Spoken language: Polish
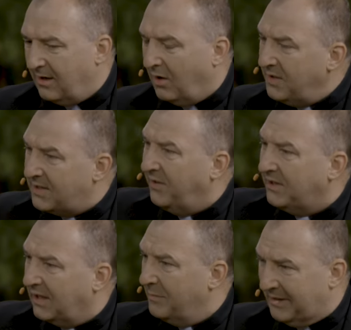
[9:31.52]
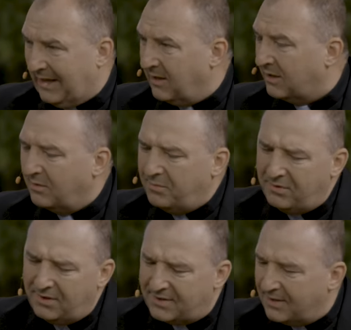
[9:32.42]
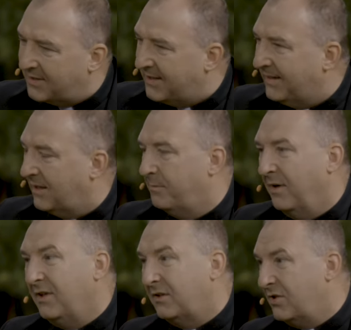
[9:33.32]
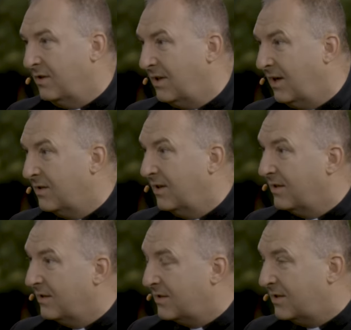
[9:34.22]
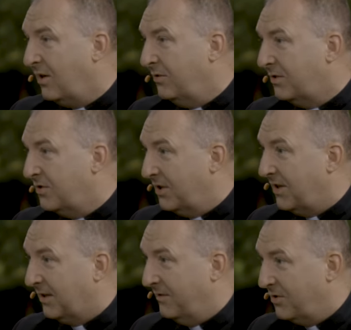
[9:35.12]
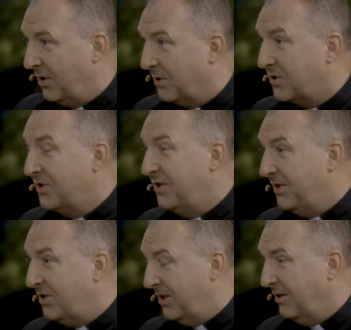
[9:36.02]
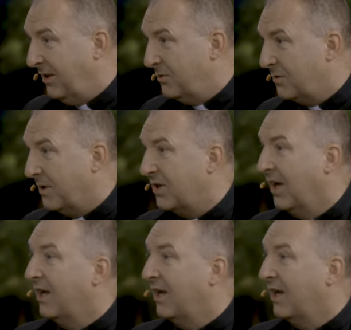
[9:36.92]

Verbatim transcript: oni stawiali takie pytanie, i to były setki, pewnie tysiące razy. Skąd ty się taki wziąłeś? Gdzie ty się no tego właśnie. nauczyłeś?